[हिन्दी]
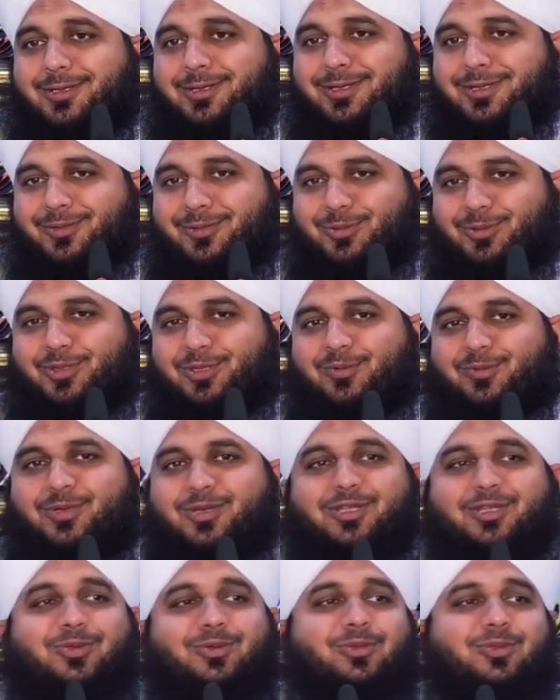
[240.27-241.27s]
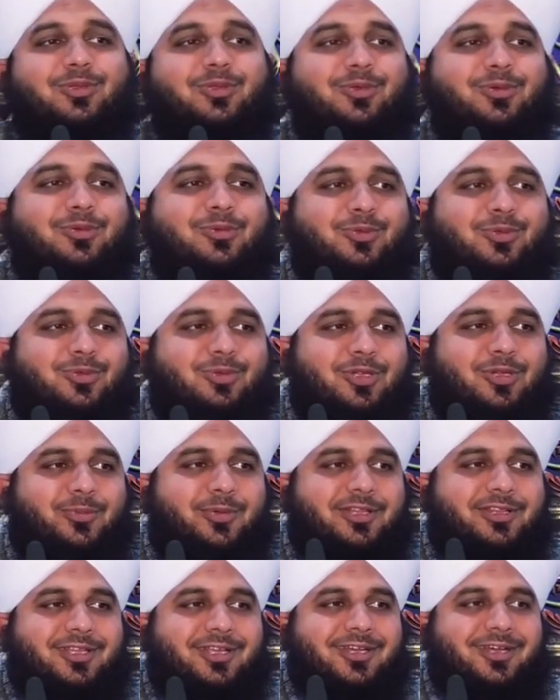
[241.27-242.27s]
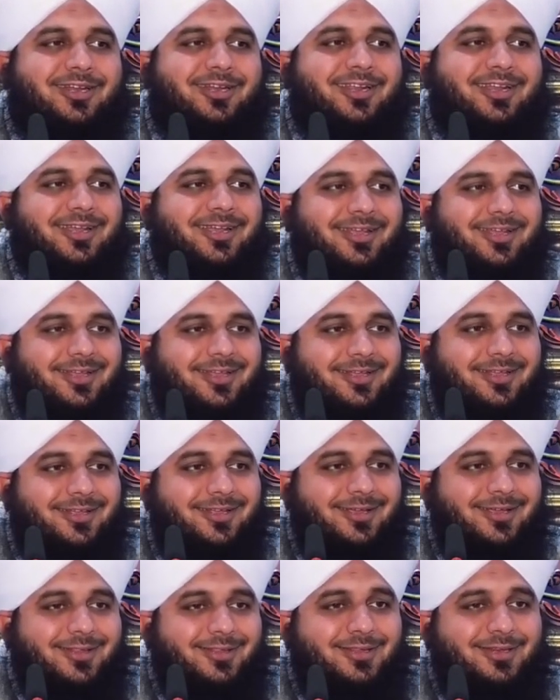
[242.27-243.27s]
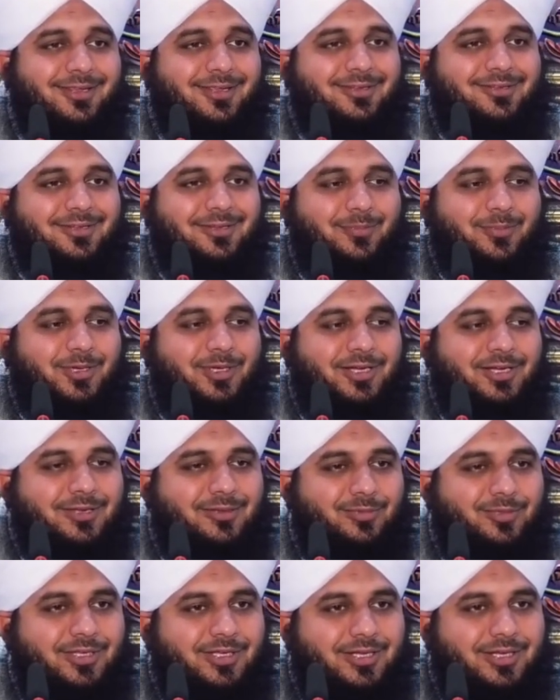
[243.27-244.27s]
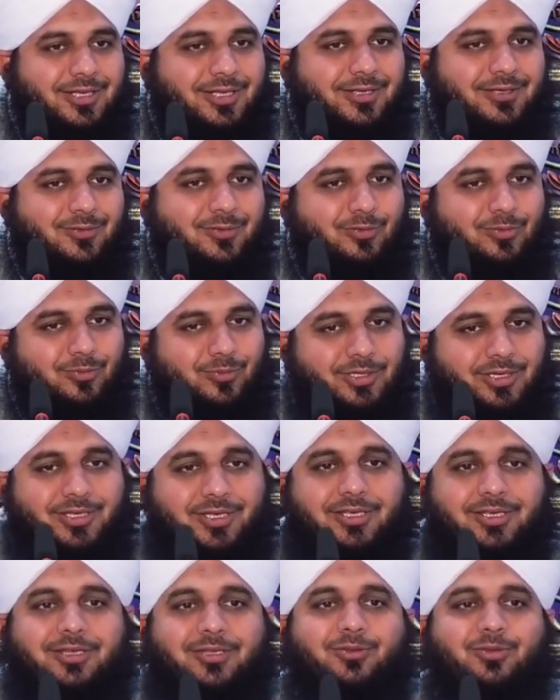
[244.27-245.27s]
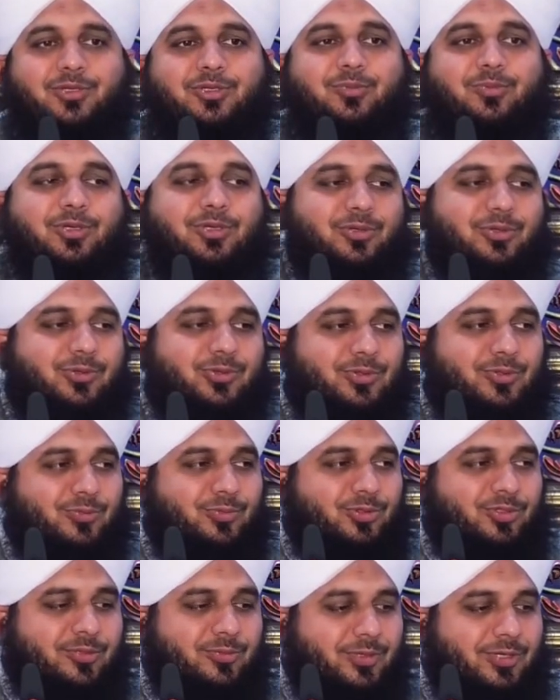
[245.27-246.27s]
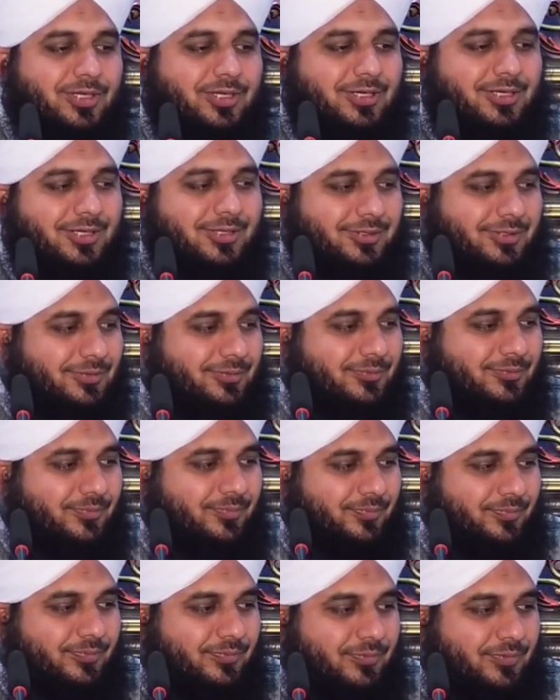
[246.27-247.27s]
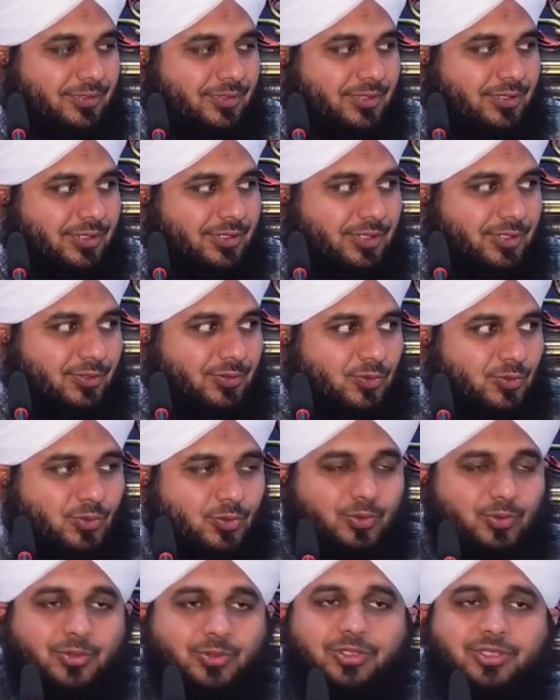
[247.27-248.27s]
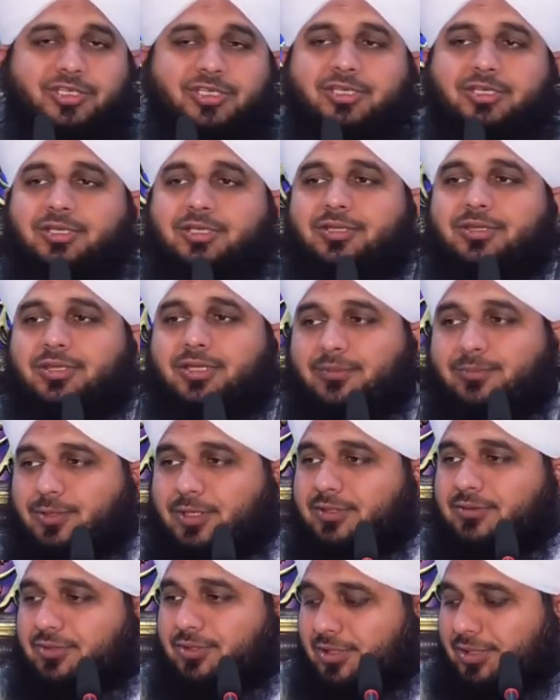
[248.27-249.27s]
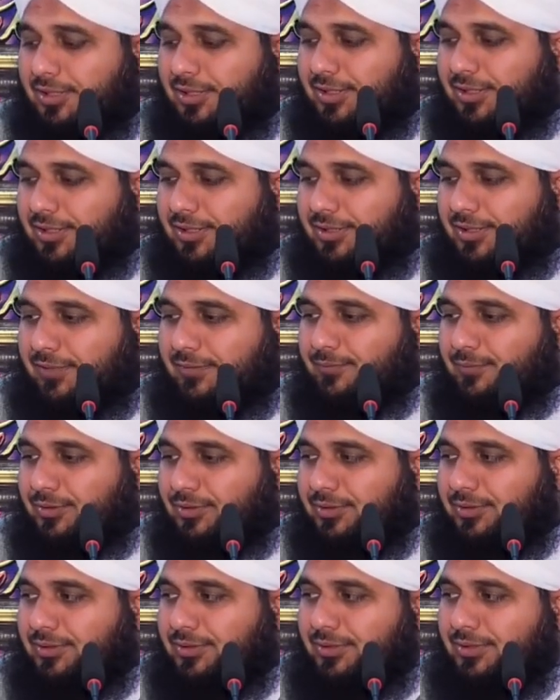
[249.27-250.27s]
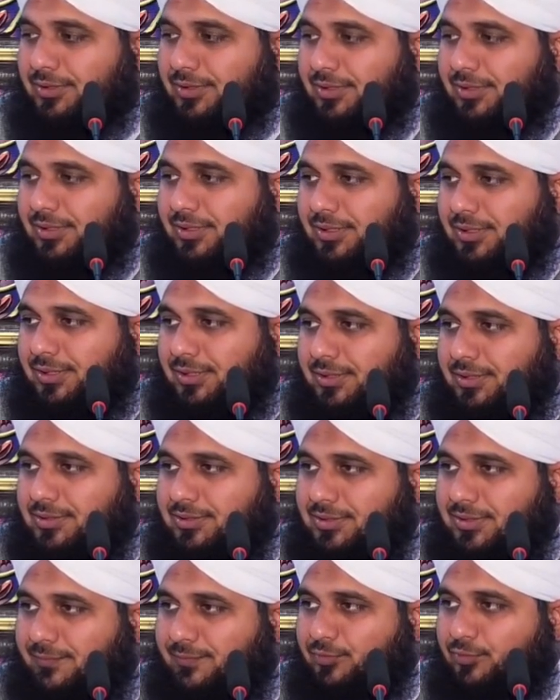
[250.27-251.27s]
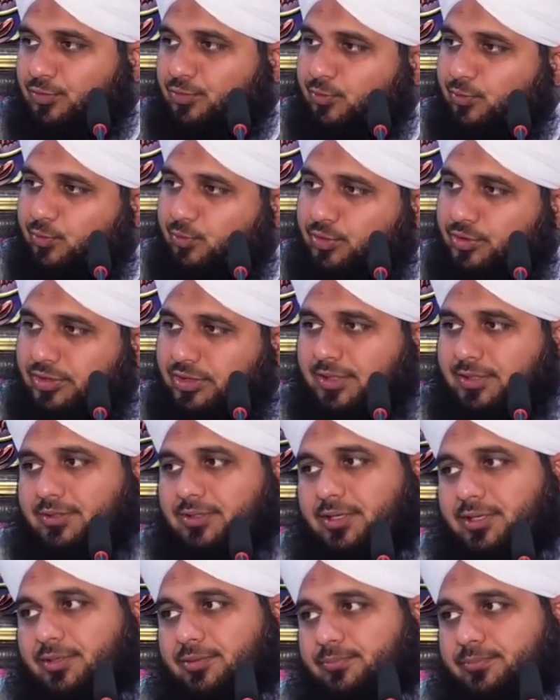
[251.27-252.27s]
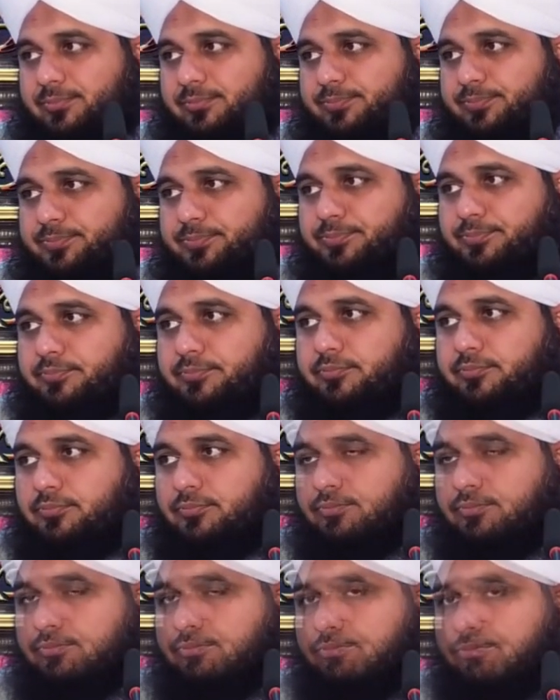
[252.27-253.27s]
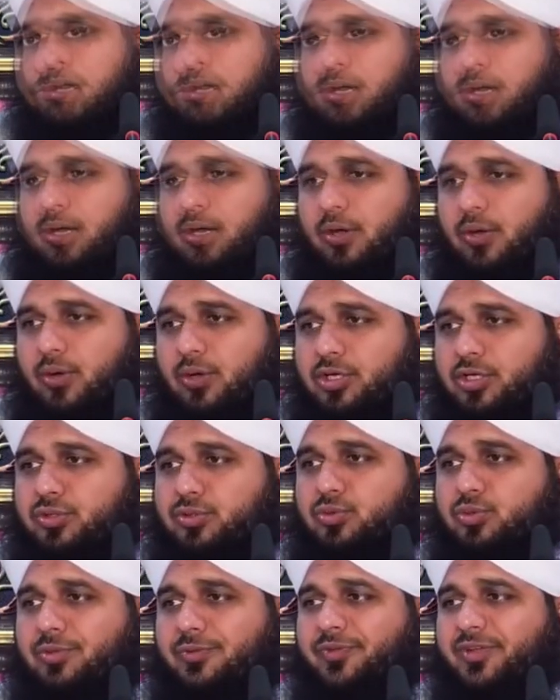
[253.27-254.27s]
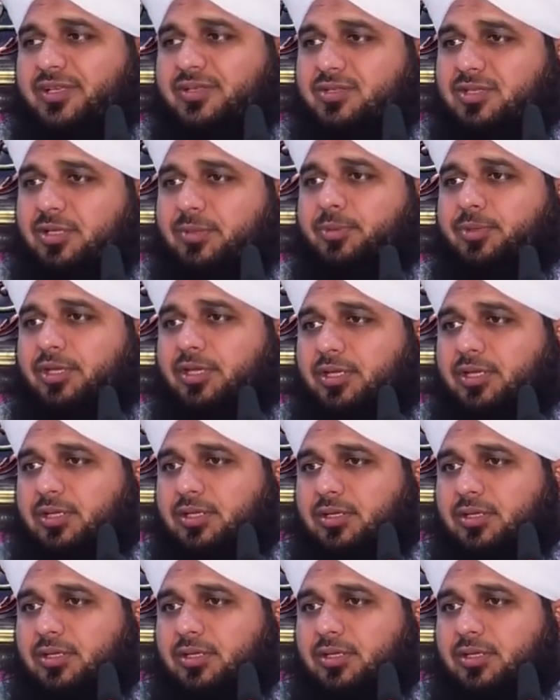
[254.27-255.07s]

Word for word: नहीं होता वो कहता तो खूबसूरत बातें कर रहा है इतने अच्छे पैगाम दे रहा है तुम मेरे दुश्मन हो तुम मुझे मना कर रहे हो होश तब आती है कि जब सब कुछ लूट जाता है औरत को वैसे भी